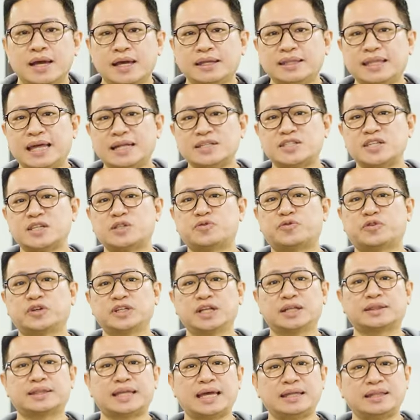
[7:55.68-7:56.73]
And that's it for
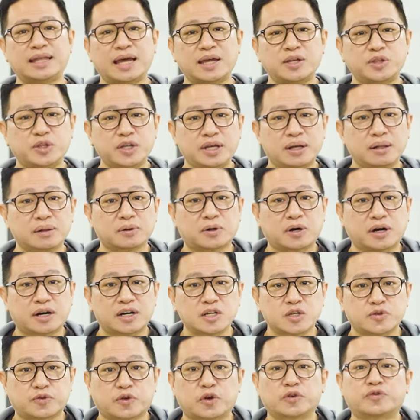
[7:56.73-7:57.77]
the 10 ideal
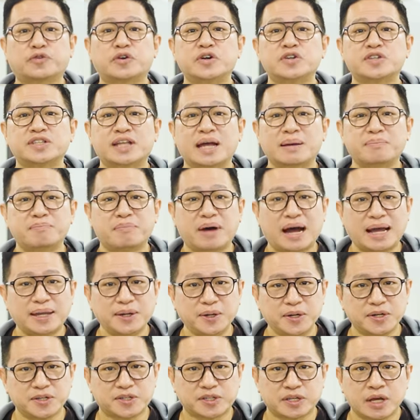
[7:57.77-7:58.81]
cars for first-time
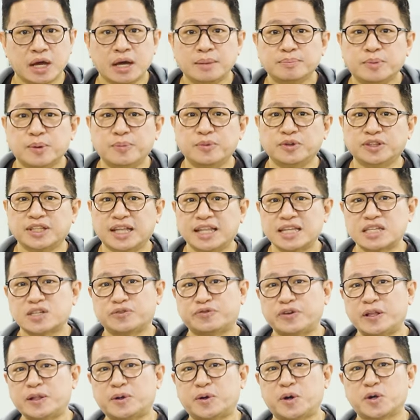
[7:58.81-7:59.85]
buyers. Pumunta na sa
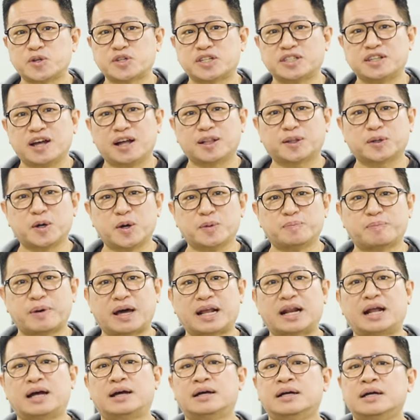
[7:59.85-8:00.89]
philcoche.com
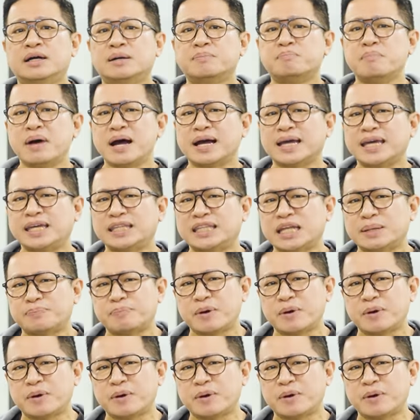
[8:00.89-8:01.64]
para makita